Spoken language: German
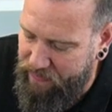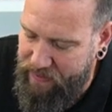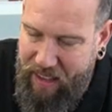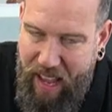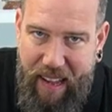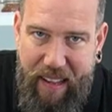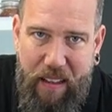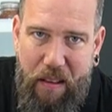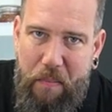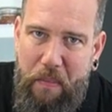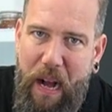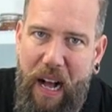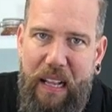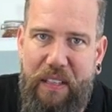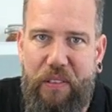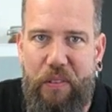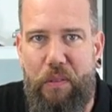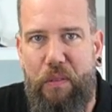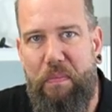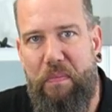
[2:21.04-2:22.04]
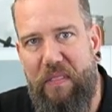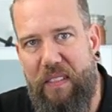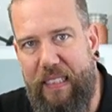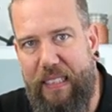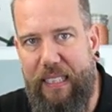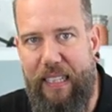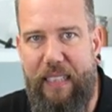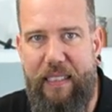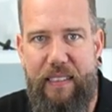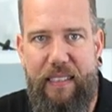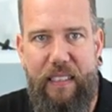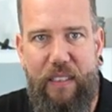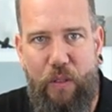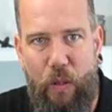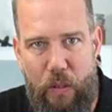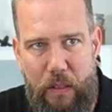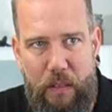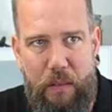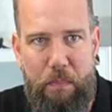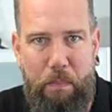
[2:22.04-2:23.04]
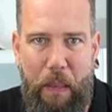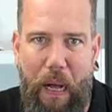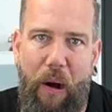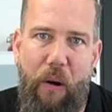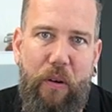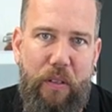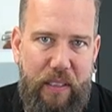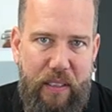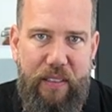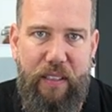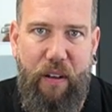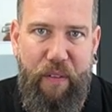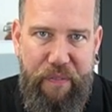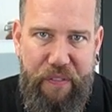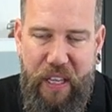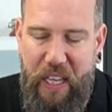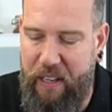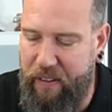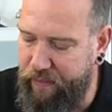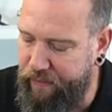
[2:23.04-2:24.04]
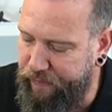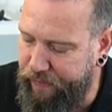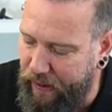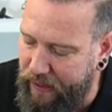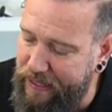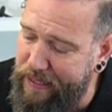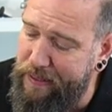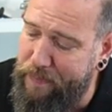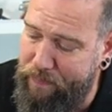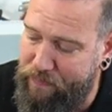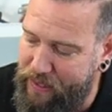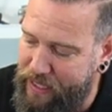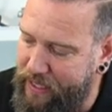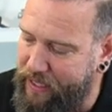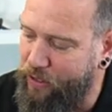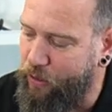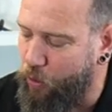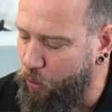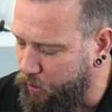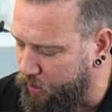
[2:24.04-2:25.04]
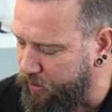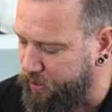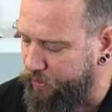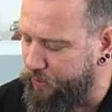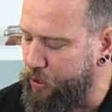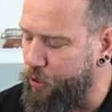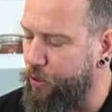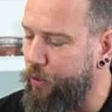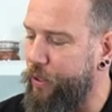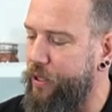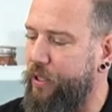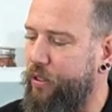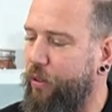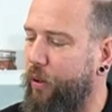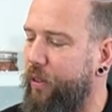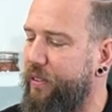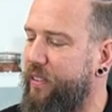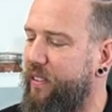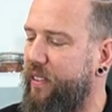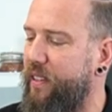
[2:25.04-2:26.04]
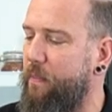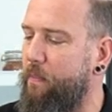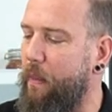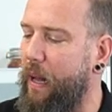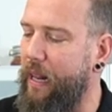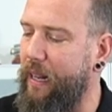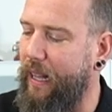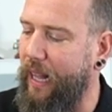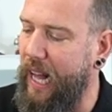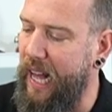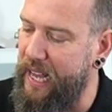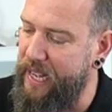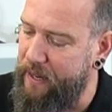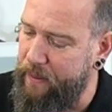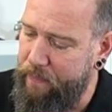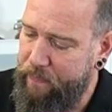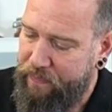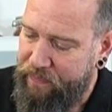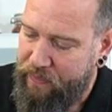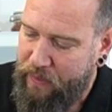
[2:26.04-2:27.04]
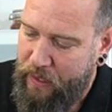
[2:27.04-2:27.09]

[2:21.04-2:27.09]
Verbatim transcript: denke mal, so 10 Sekunden braucht es auf jeden Fall. Ich gucke zwischendurch trotzdem mal rein.